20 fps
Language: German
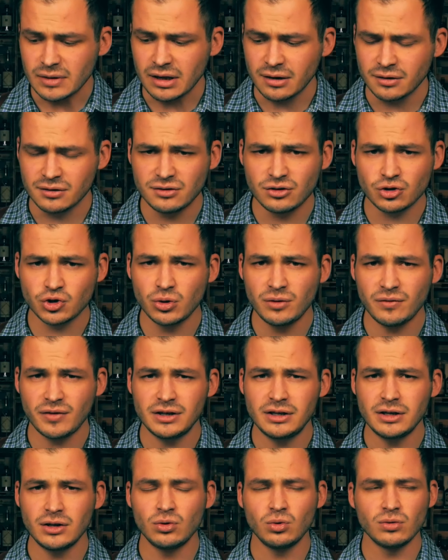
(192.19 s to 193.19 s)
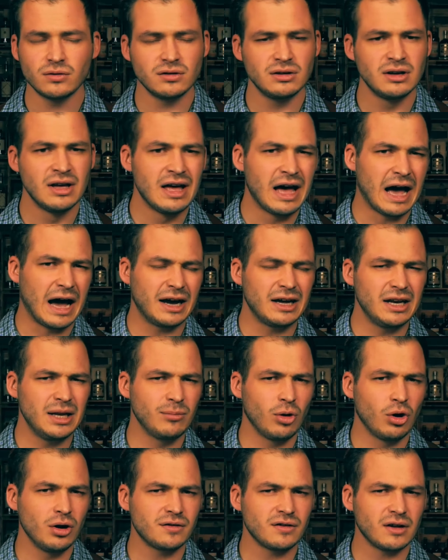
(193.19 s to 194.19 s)
Und diese schöne Vanillenote,
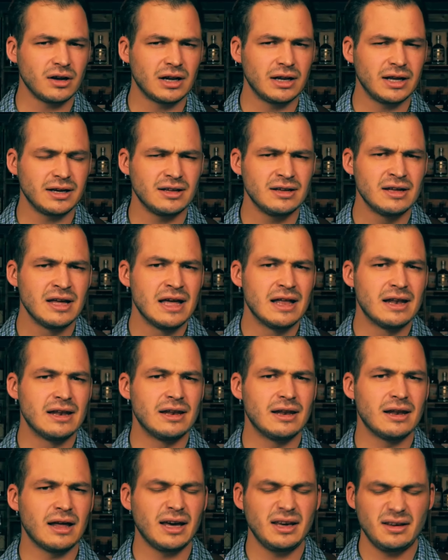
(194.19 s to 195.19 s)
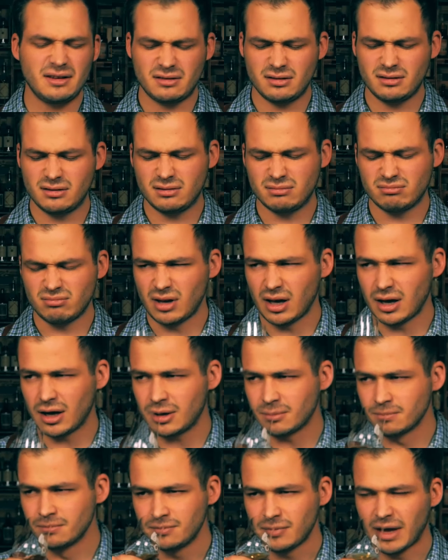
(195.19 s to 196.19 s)
angenehme Holzanklänge, leichte,
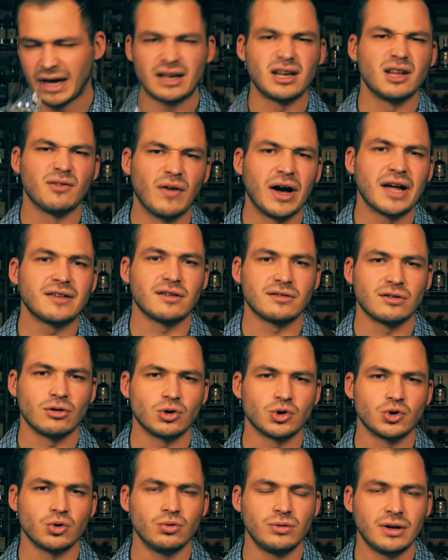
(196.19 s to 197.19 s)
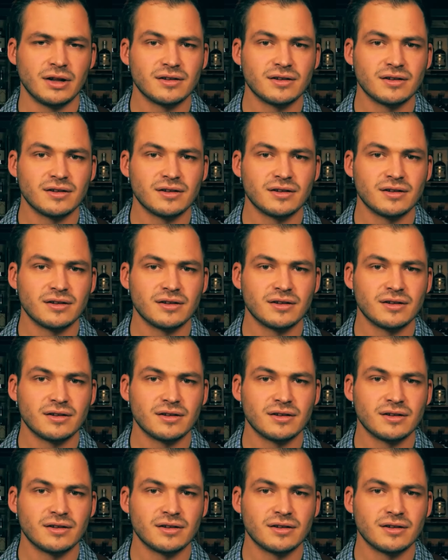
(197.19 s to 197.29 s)
ja, eigentlich war es das auch schon.